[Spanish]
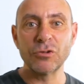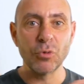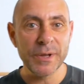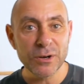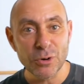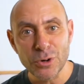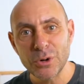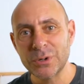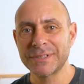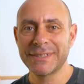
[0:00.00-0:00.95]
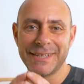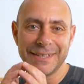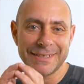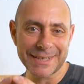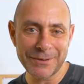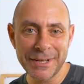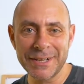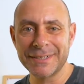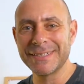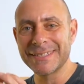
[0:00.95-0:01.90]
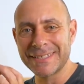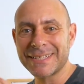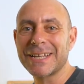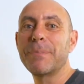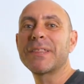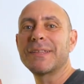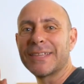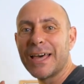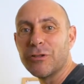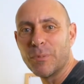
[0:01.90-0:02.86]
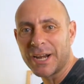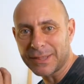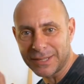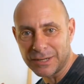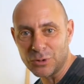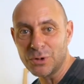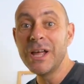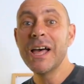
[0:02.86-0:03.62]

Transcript: a tu perro o no, tienes que ver si estás capacitado para hacerlo.